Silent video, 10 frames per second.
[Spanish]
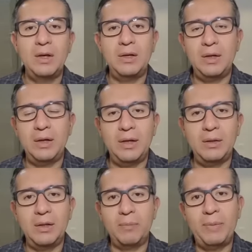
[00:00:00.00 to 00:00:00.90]

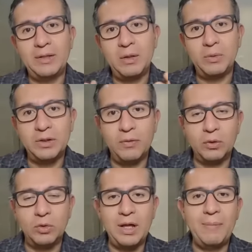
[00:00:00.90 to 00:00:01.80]
y de repente, pues
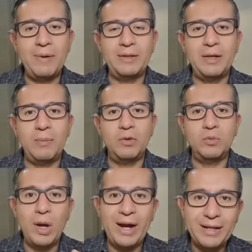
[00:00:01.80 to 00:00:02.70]
desafortunadamente,
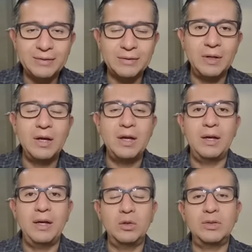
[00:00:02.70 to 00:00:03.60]
pues mueres,
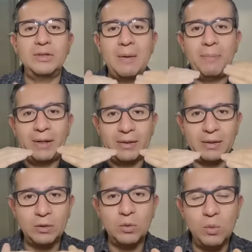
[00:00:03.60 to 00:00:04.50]
entonces, a
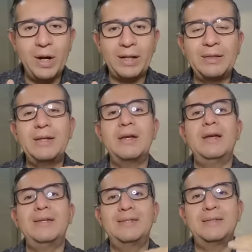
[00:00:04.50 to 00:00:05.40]
partir de tu
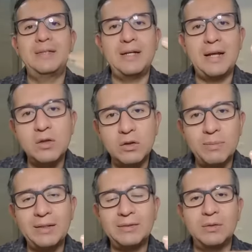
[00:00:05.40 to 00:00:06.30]
muerte, 100 años
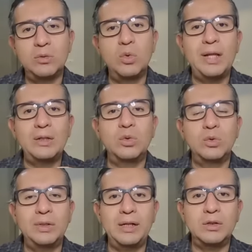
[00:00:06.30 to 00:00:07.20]
más duran
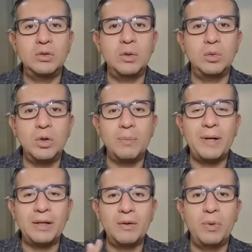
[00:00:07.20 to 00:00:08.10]
tus derechos de autor
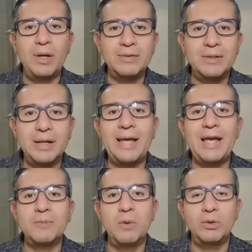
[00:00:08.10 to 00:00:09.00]
para que puedan ser
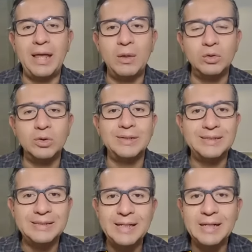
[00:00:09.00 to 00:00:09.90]
explotados
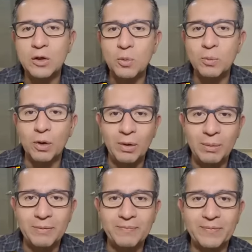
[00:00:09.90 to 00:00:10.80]
sin ningún
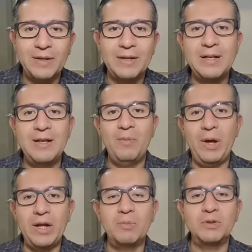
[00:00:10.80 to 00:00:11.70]
problema.
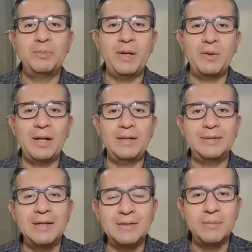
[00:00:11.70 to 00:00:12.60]
Bueno, pues espero que
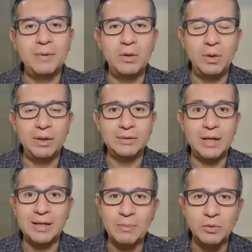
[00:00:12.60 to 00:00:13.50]
les haya servido
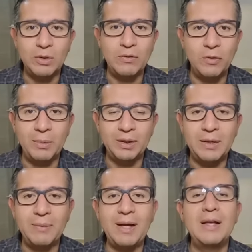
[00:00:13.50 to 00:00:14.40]
esta cápsula
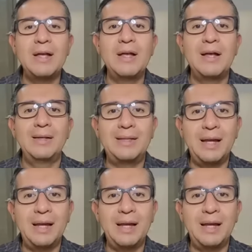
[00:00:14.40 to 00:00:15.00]
informativa. Te